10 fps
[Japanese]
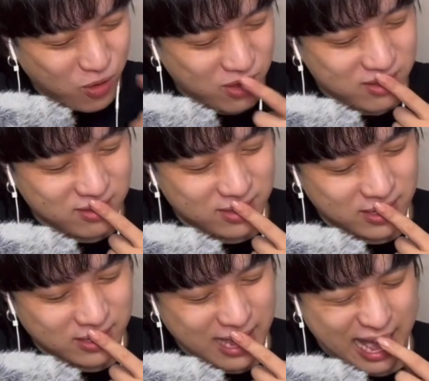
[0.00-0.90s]
でも、
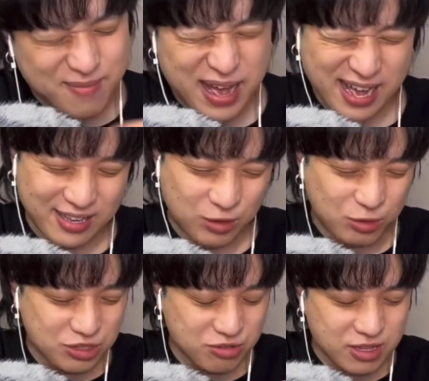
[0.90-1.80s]
あ
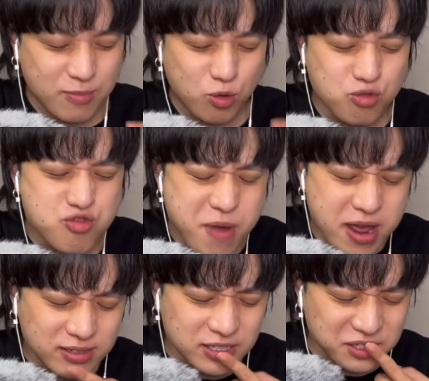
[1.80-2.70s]
まあ、美味しく、でも
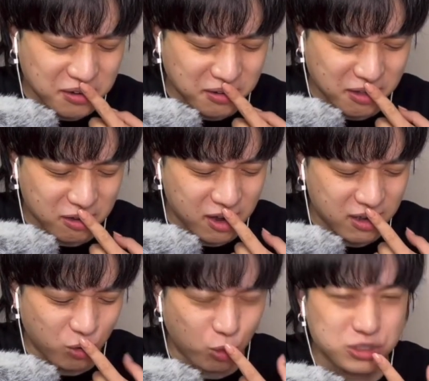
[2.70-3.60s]
梅味だからなん
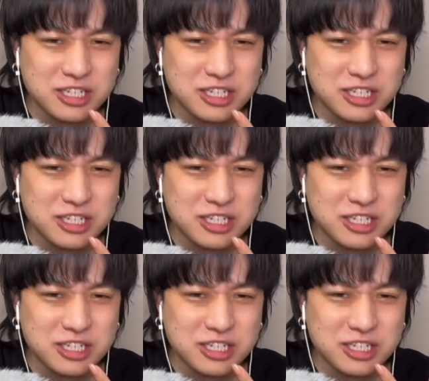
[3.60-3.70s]
か、